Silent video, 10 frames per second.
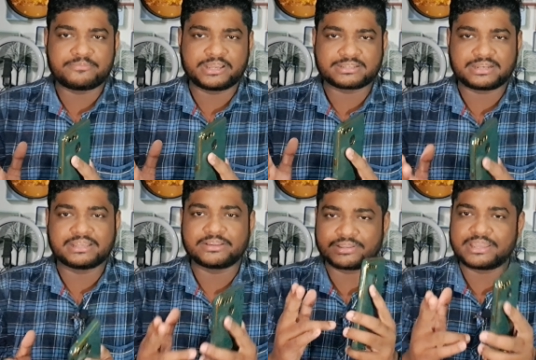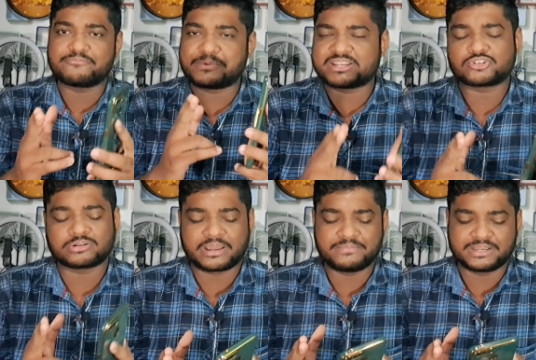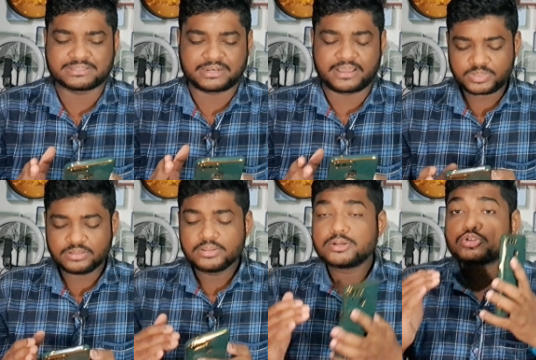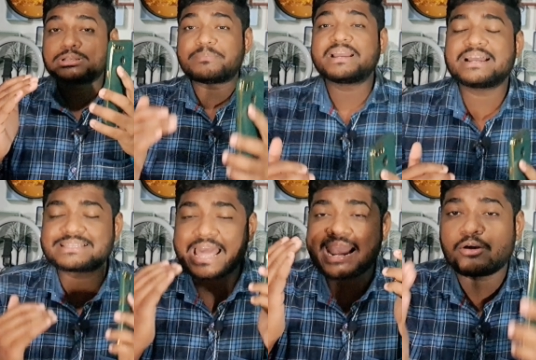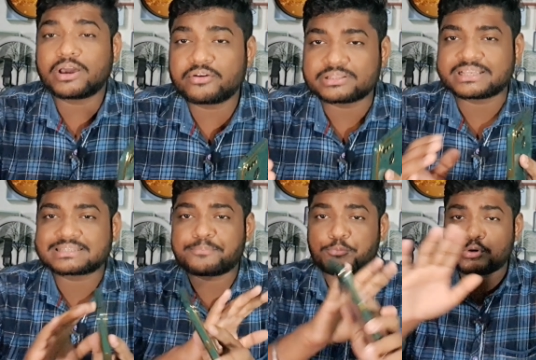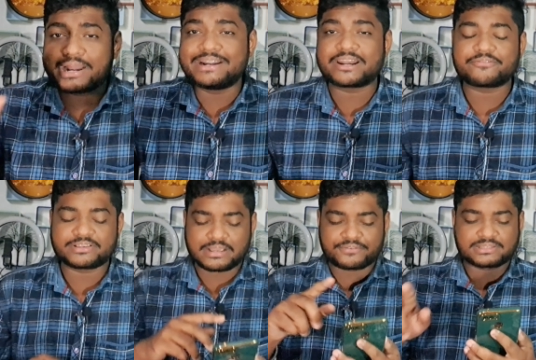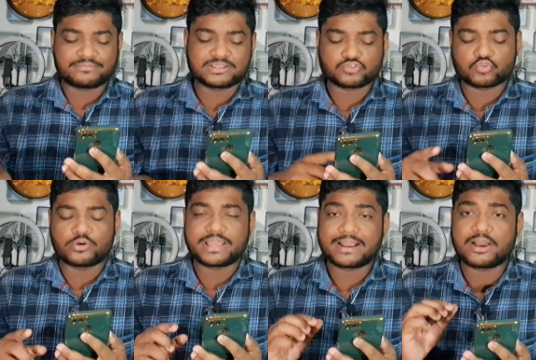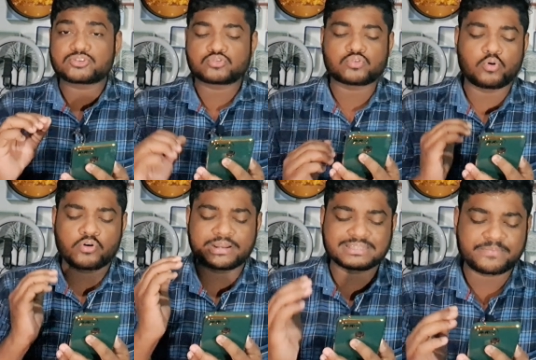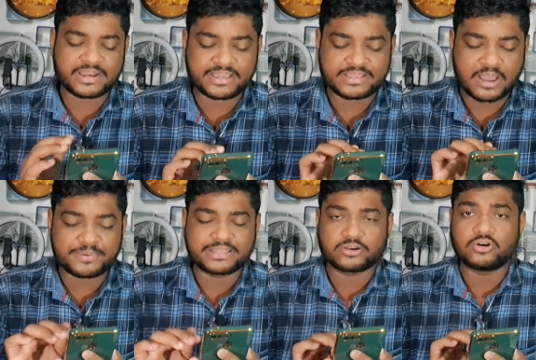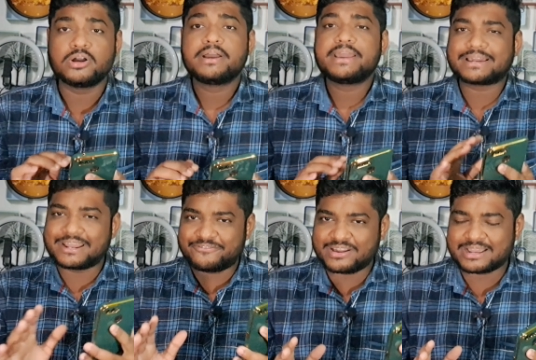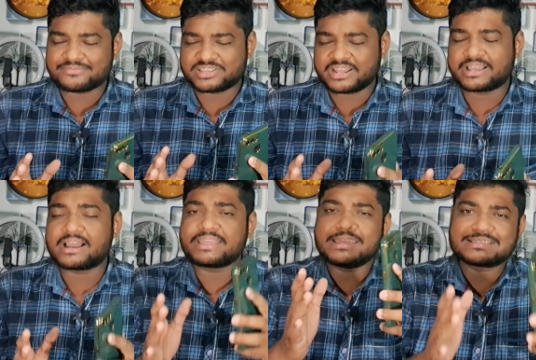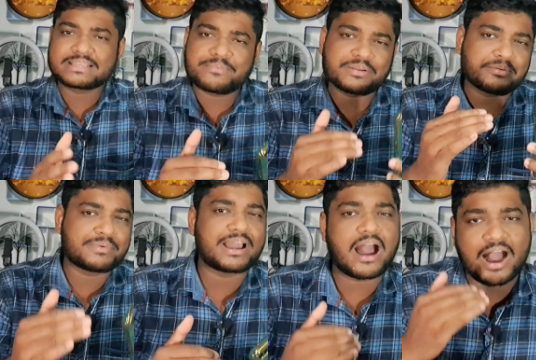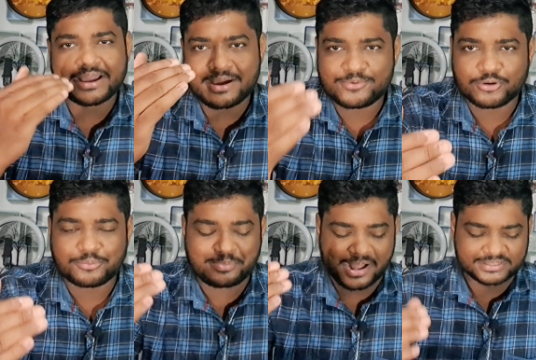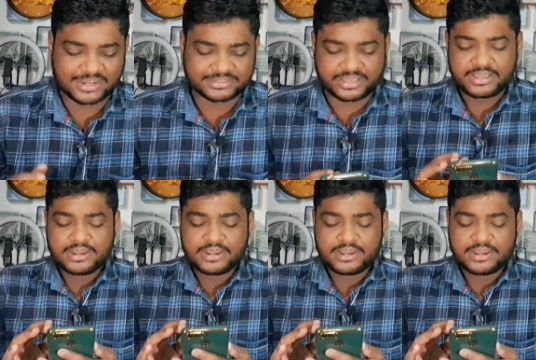एप्लीकेशन है क्योंकि ये प्ले स्टोर का एप्लीकेशन है तो जब भी गाइस अलाउ करोगे तो इसका पूरा इंटरफेस आपके सामने सो जाएगा होने से पहले यहाँ पे देखो एक रेफर का ऑप्शन आएगा इसके बारे में मैं आगे आप लोगों को बात करते